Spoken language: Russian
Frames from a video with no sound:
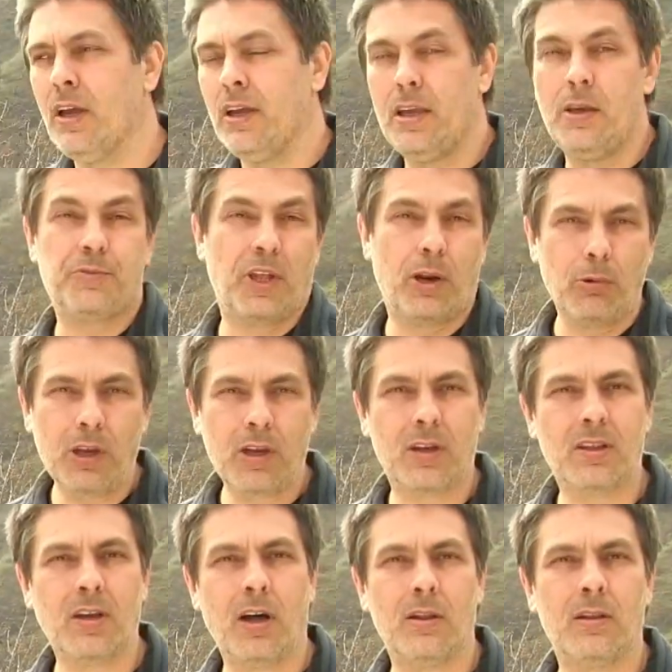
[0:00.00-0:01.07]
И второй
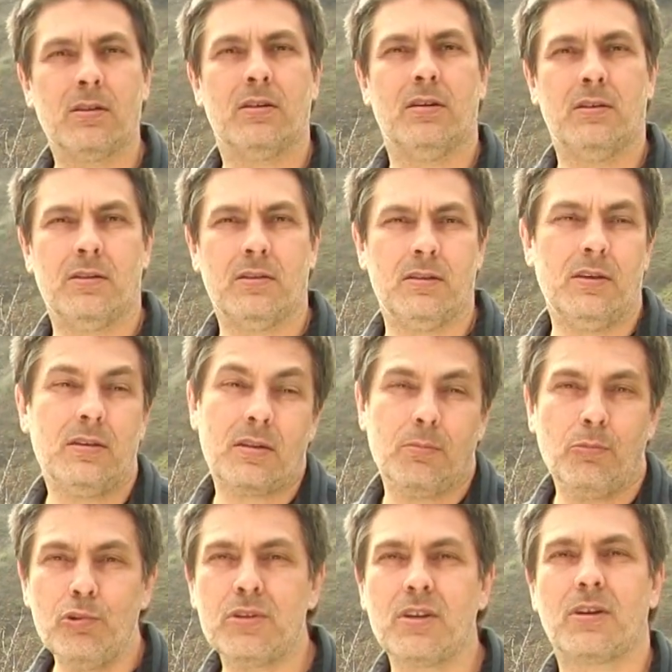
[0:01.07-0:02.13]
канал э, это
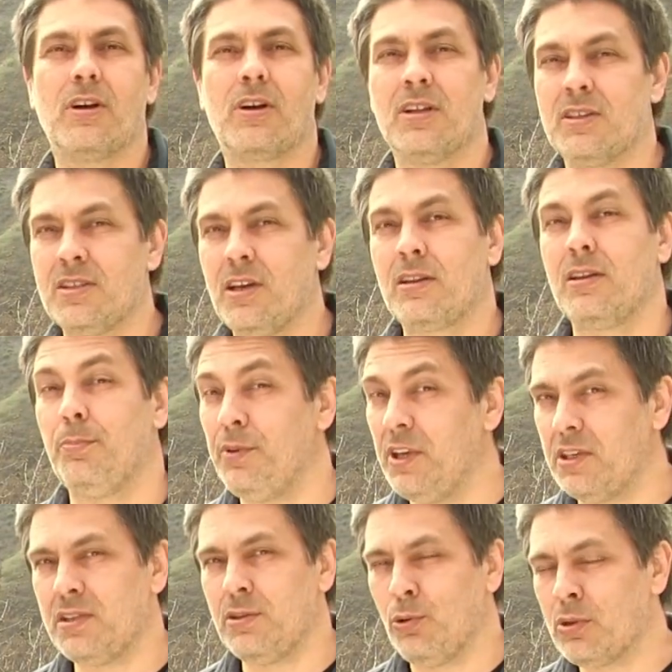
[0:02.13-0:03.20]
музыка, концерты,
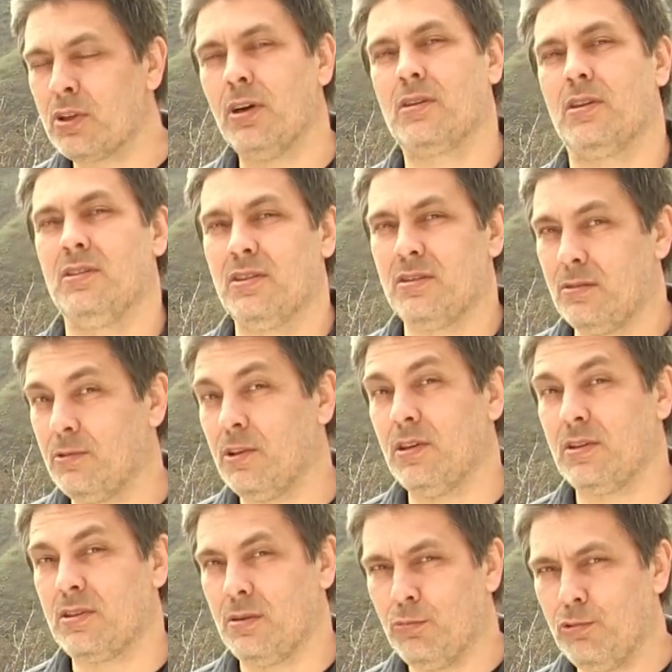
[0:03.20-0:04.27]
песни. Он так и
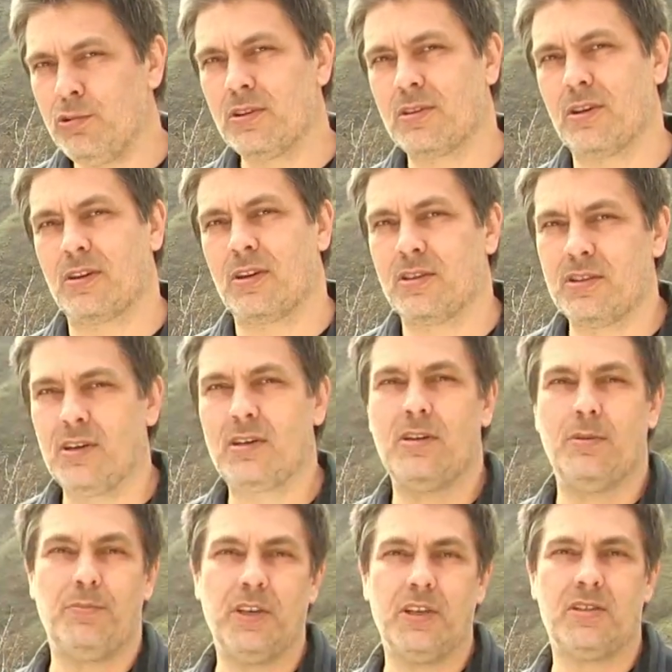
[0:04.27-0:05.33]
называется. Музыка,
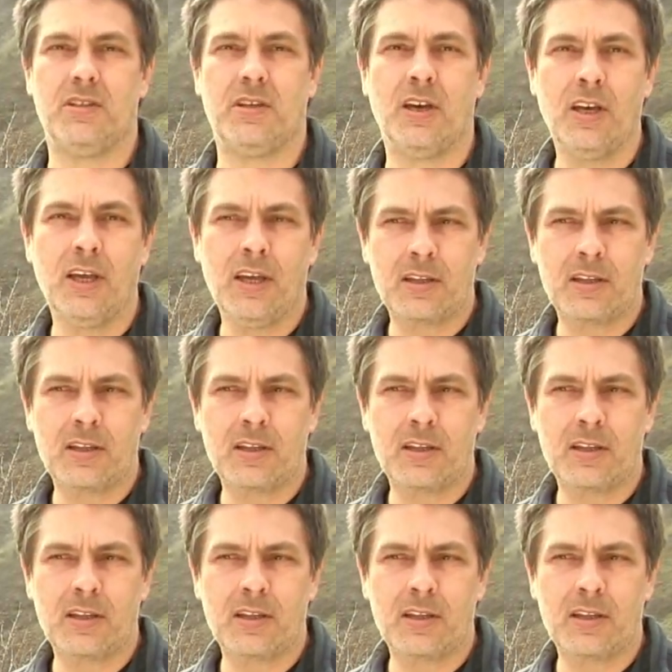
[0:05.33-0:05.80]
концерты, песни.